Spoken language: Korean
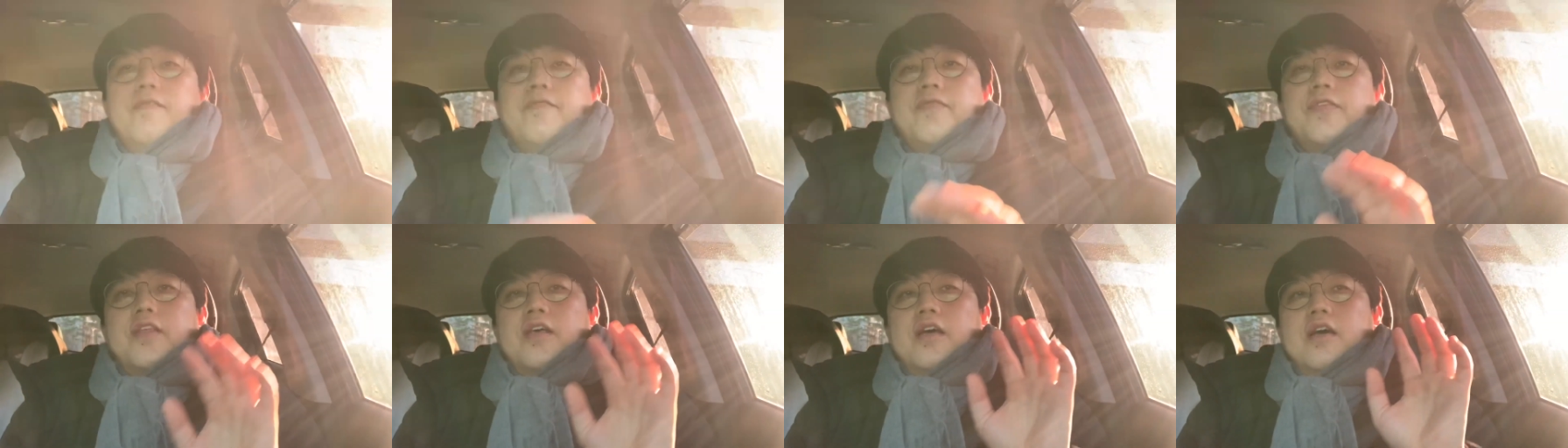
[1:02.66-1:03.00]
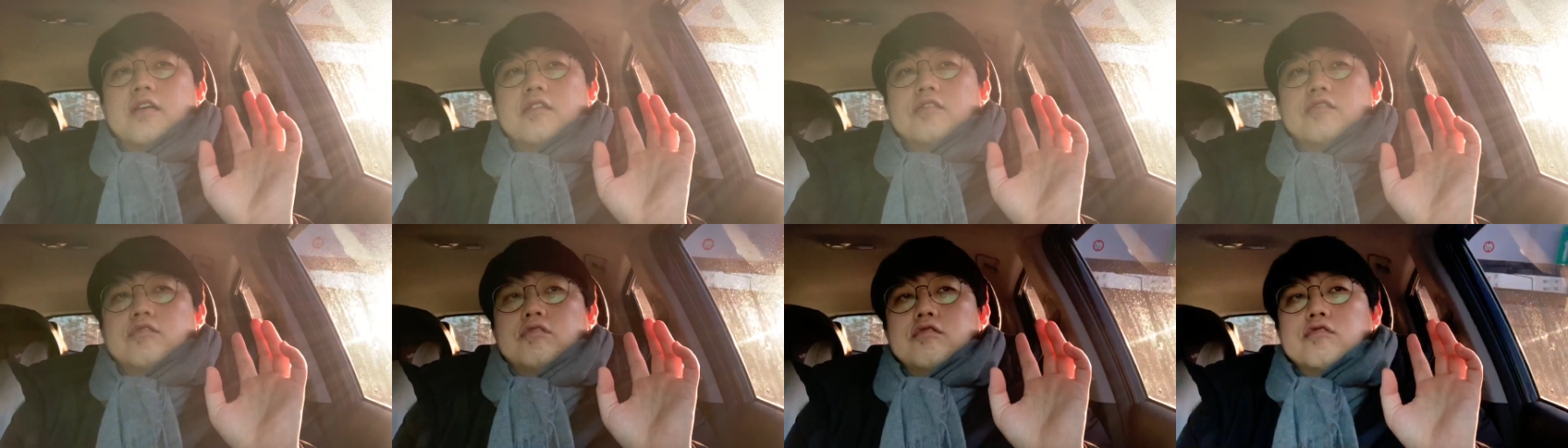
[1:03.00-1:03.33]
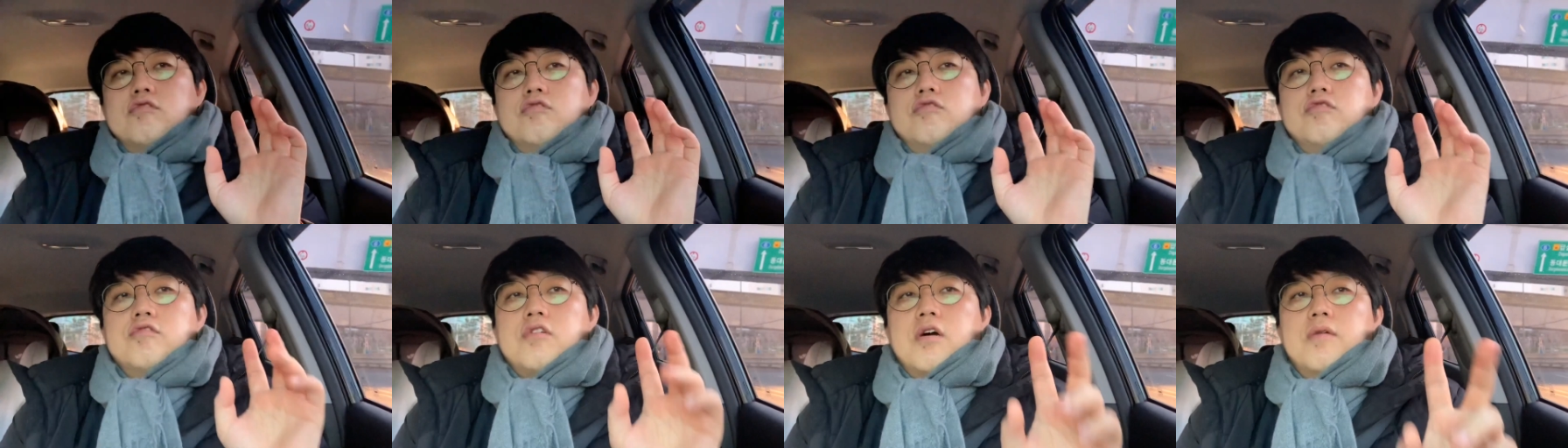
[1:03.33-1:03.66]
네,
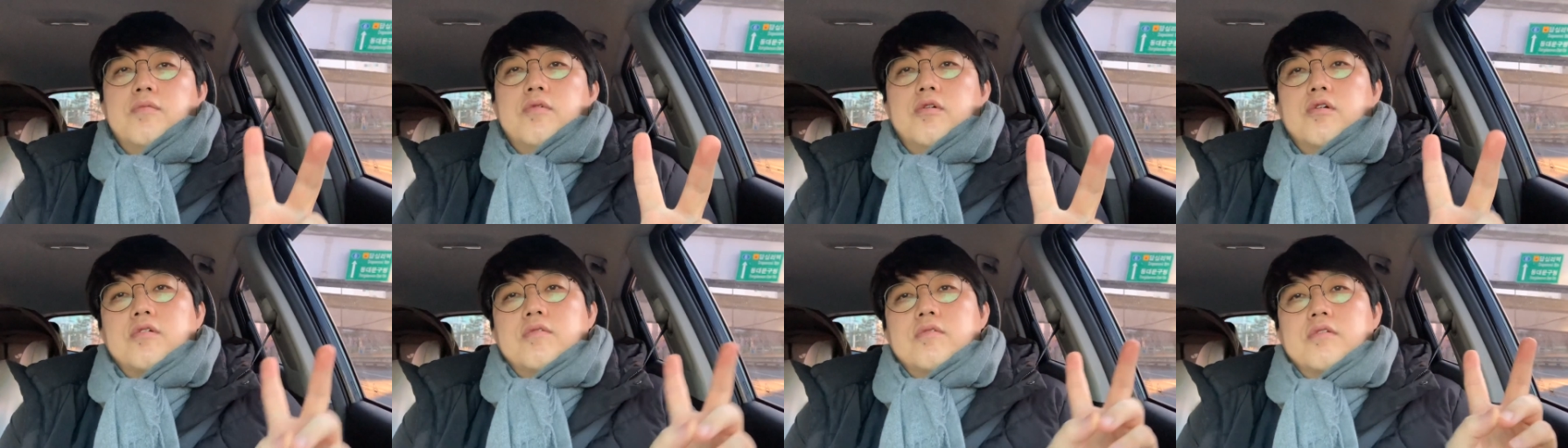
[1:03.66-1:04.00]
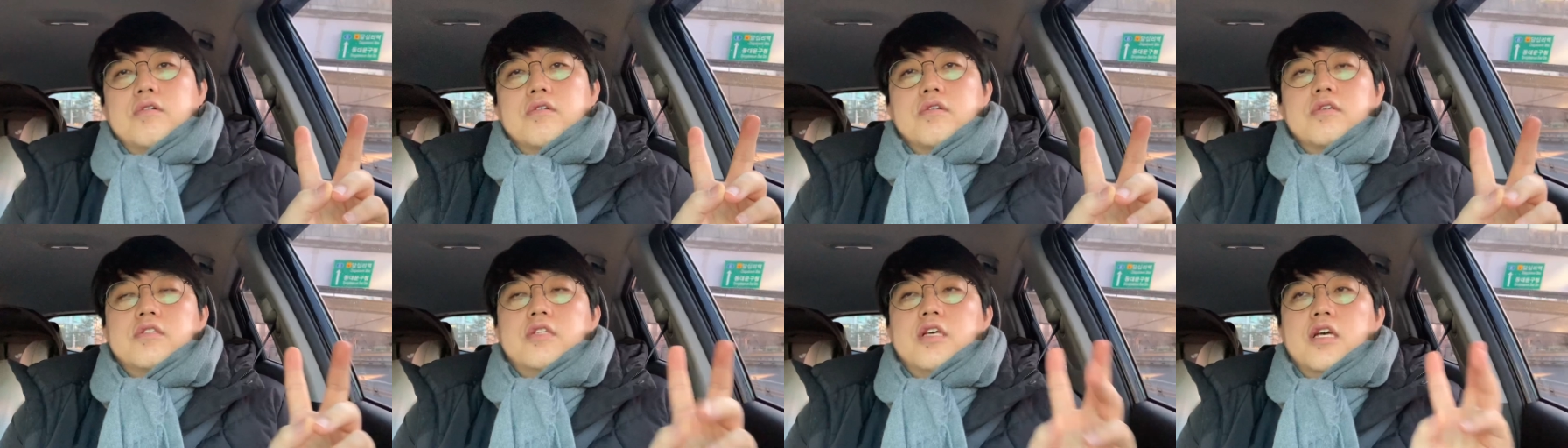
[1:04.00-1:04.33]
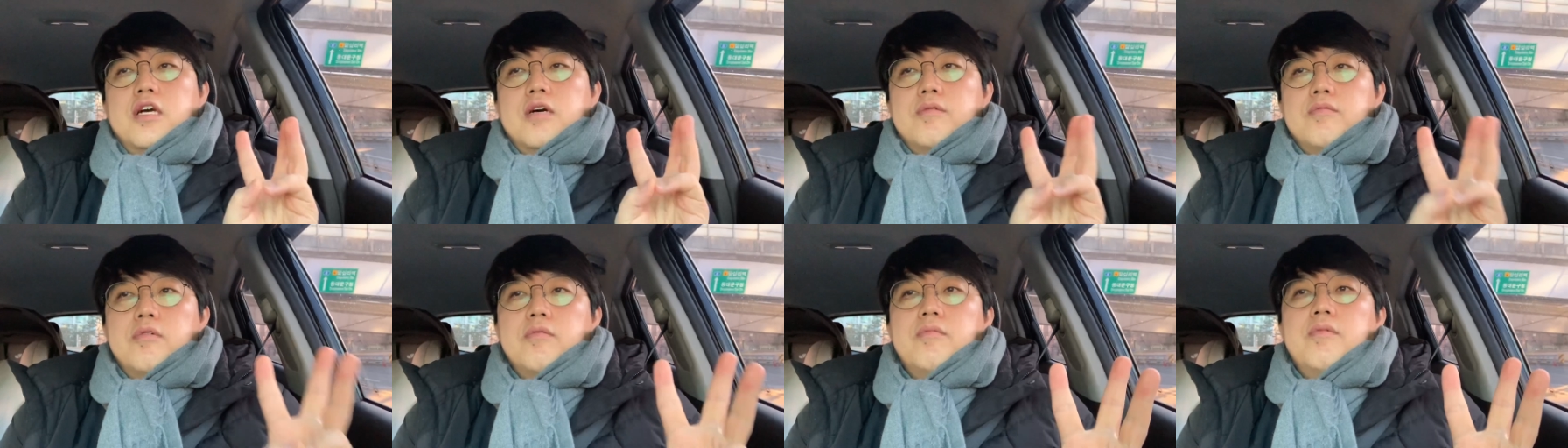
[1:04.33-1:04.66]
한두 과목, 세
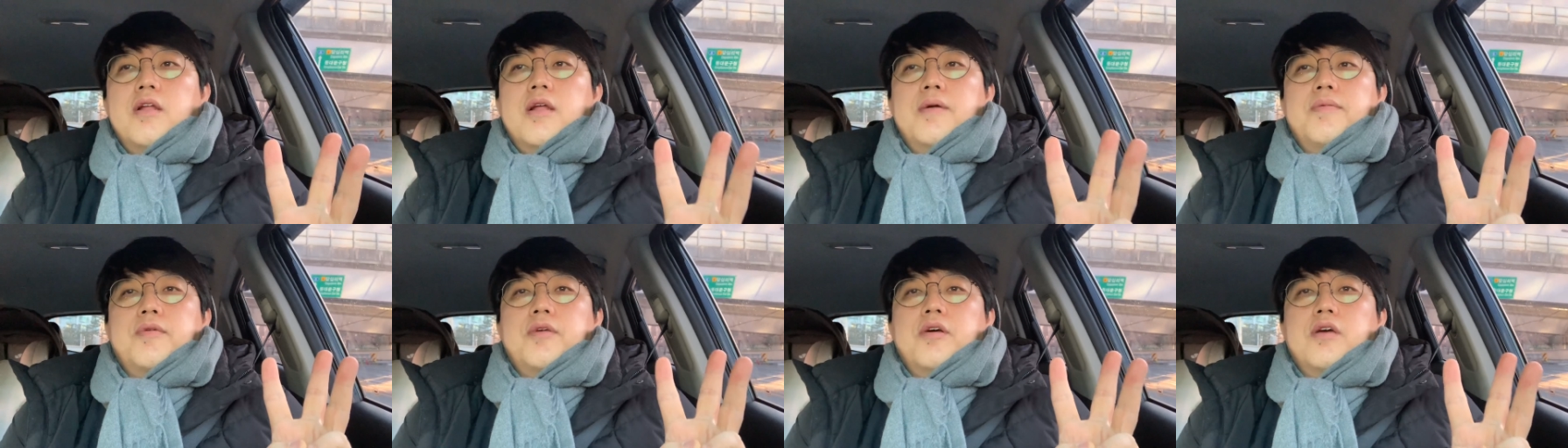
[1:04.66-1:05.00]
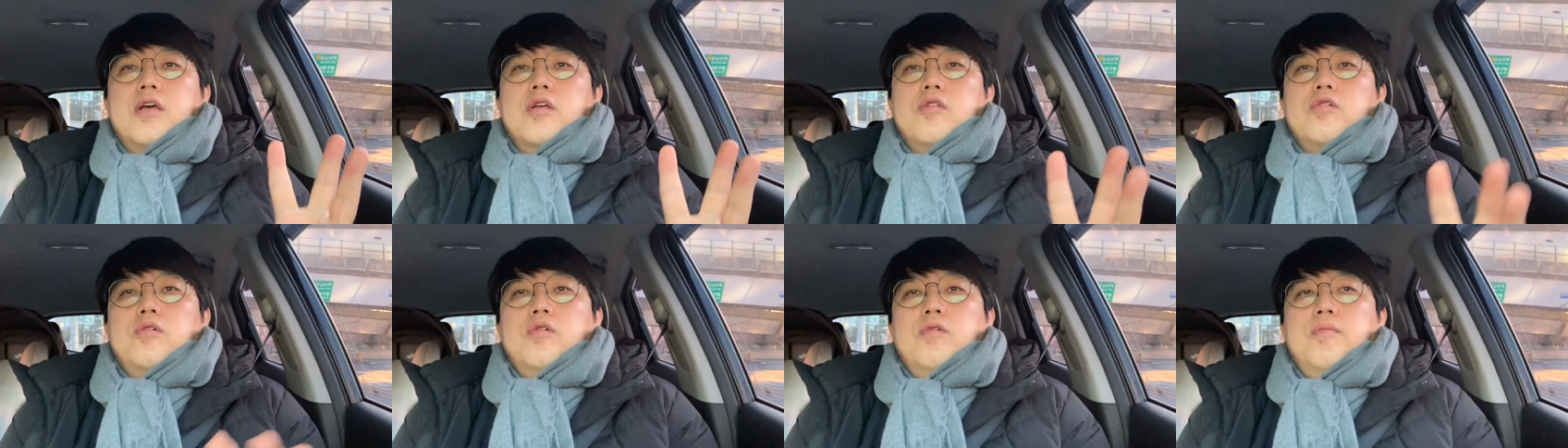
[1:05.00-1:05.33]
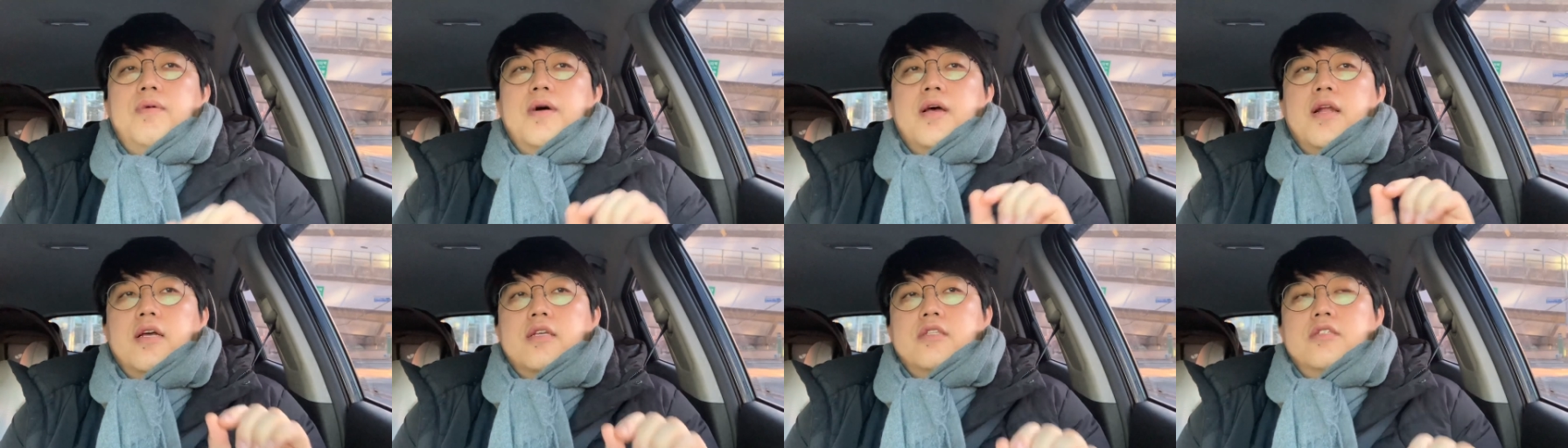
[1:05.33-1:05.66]
과목만 합격해도
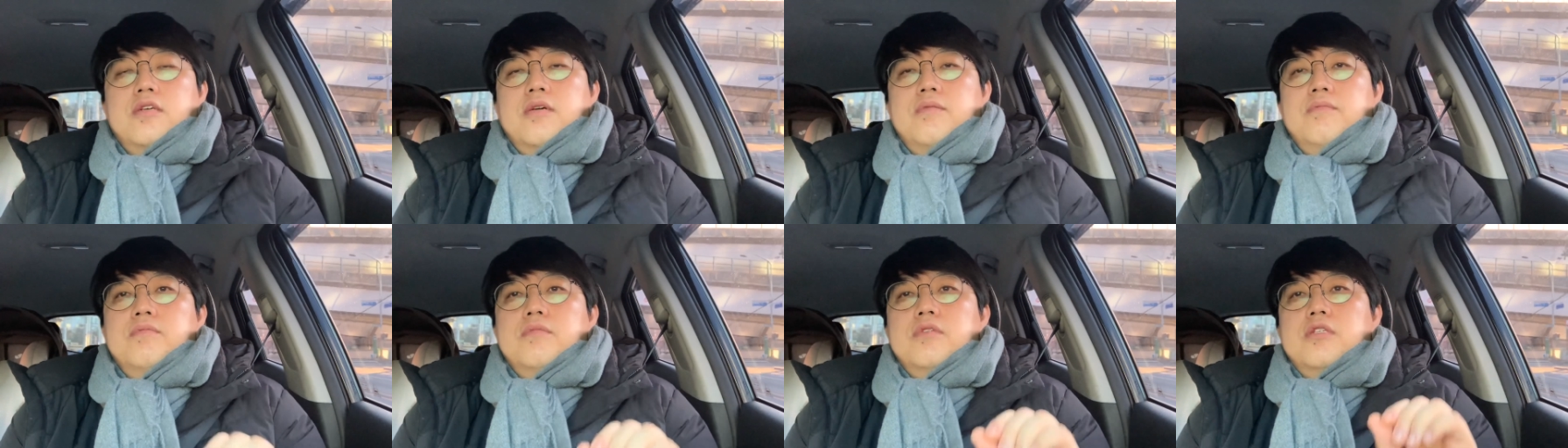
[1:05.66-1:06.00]
8학점,